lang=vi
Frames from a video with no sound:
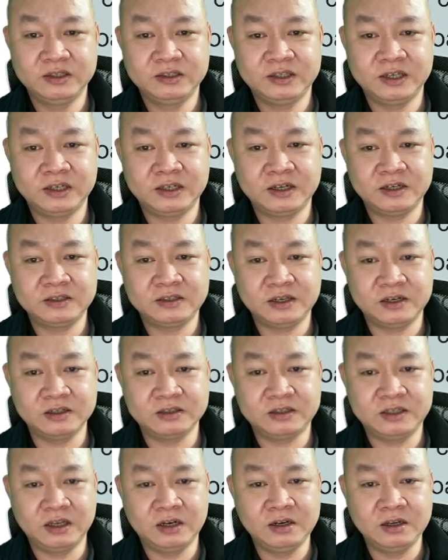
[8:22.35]
Trên cơ sở
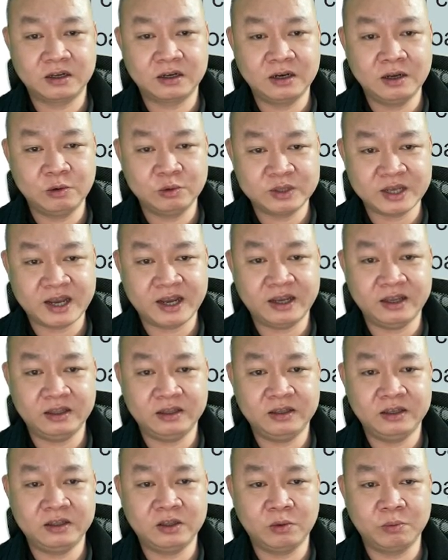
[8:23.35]
chiến lược lâu dài
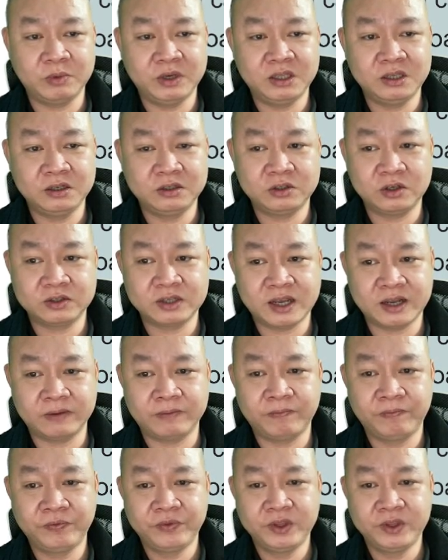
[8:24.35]
thì Tổng Bí thư cho rằng